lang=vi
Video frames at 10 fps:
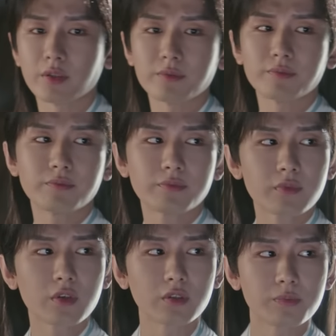ở Diện Bách
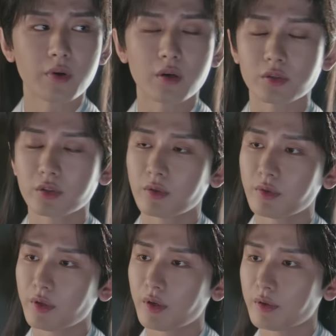Xuyên không hề
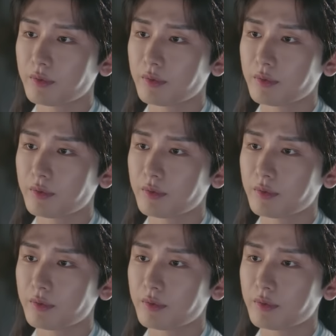dễ chịu